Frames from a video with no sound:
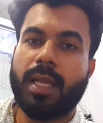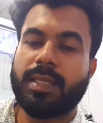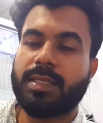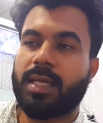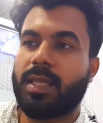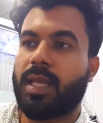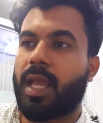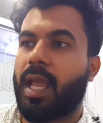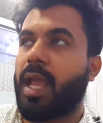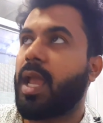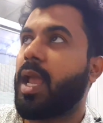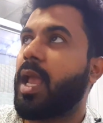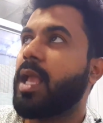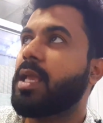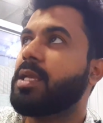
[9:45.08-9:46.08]
যাতে
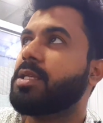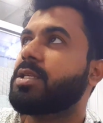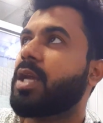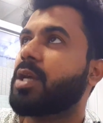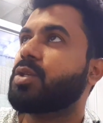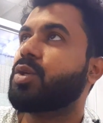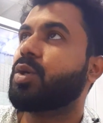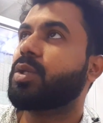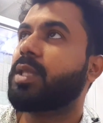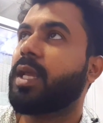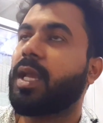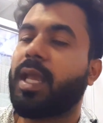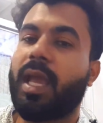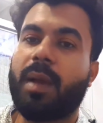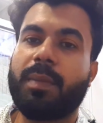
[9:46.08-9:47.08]
এই শাসক
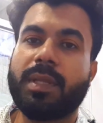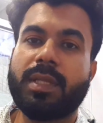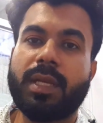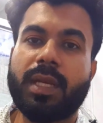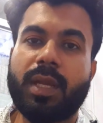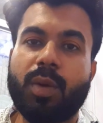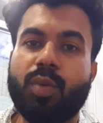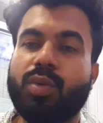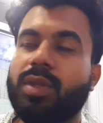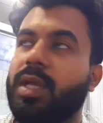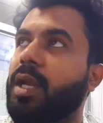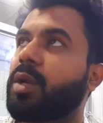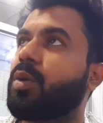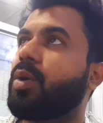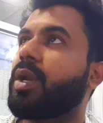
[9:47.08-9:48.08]
থেকে আমাদেরকে
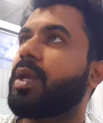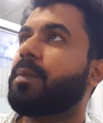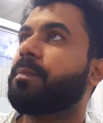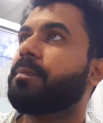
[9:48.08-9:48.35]
উদ্ধার করে